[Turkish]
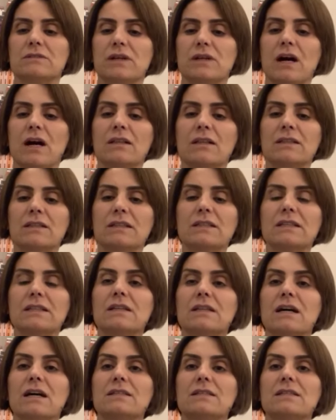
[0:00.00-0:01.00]
halkın
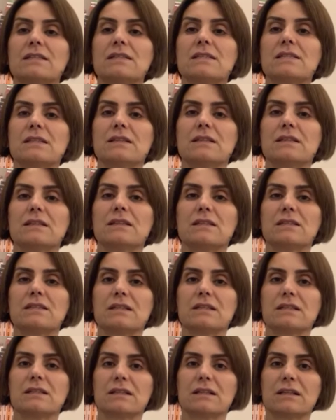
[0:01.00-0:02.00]
iradesi
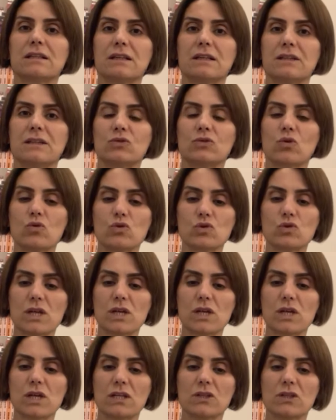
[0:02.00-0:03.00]
kesinlikle yok
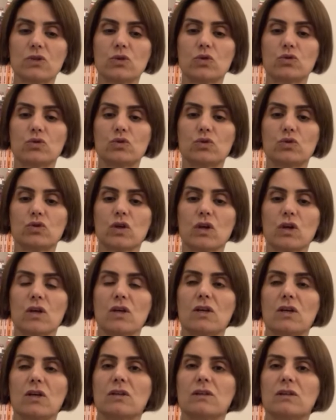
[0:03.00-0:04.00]
sayılıyordur.
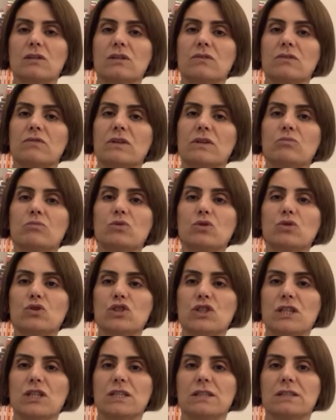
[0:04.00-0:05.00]
E, ve bu
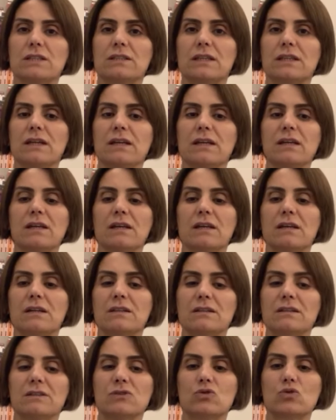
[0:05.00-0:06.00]
şekilde
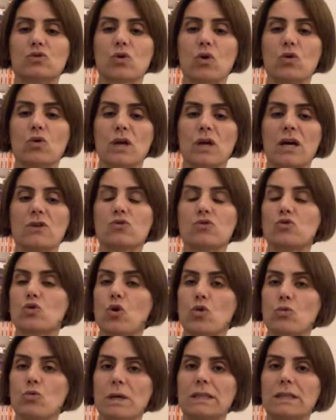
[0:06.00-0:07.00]
e, zorla,
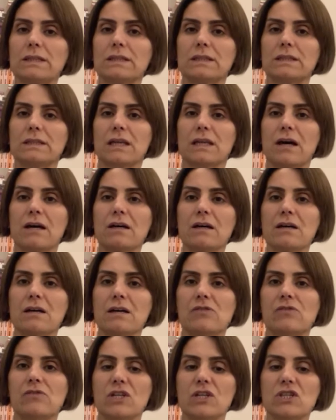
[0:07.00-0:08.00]
zorbalıkla,
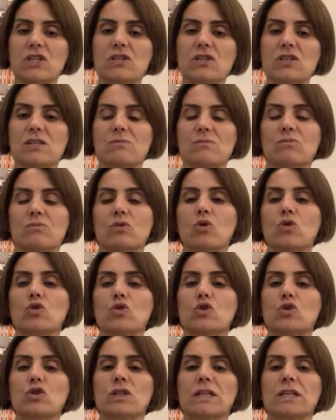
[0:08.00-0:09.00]
faşizm
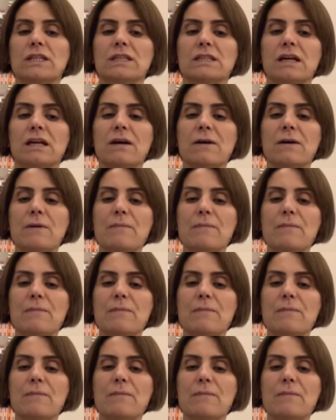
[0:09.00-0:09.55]
koşullarında